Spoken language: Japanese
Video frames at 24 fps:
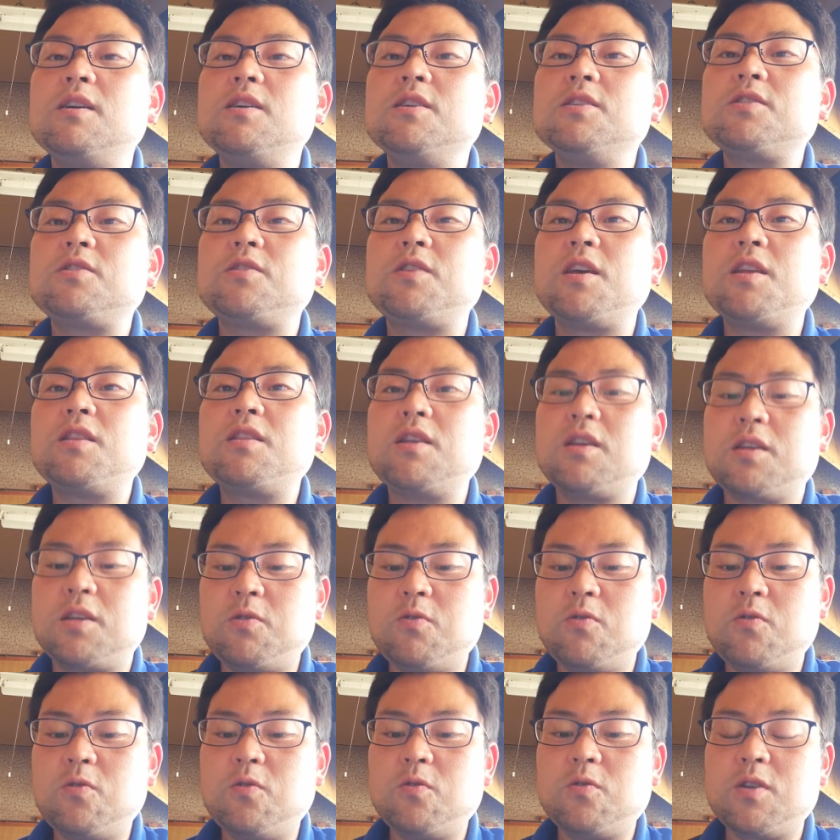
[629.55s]
すり減った
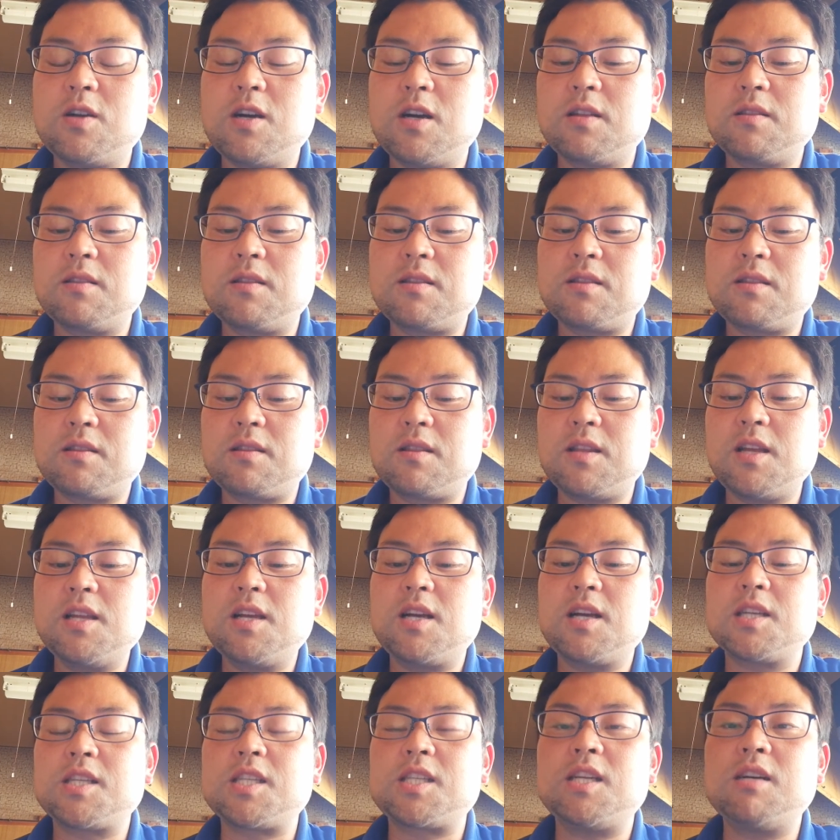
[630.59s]
人が何
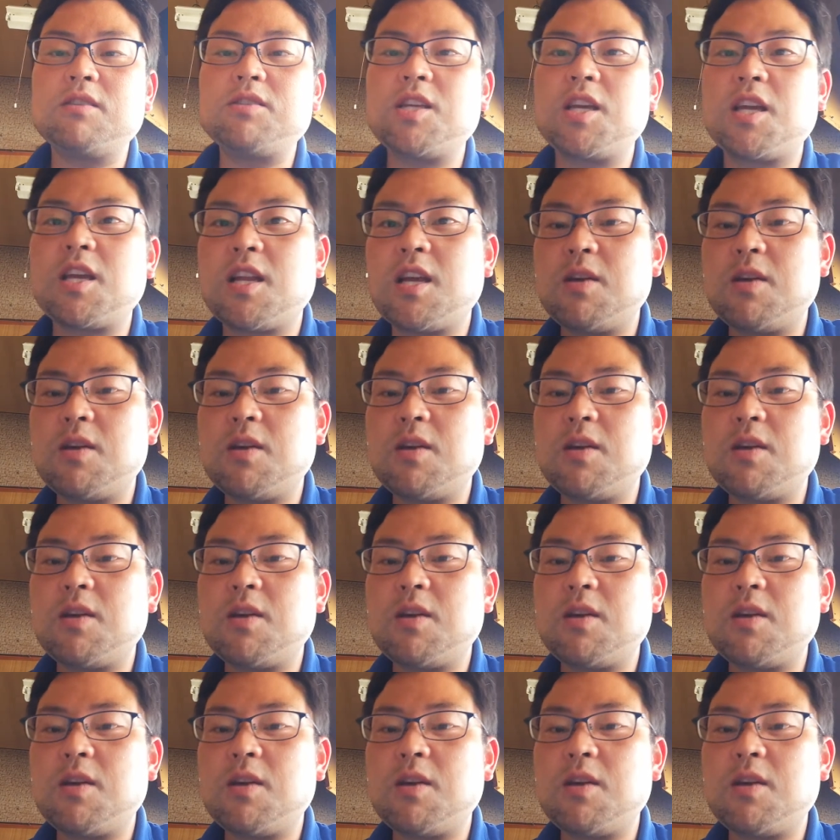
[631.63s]
かしなくちゃいけ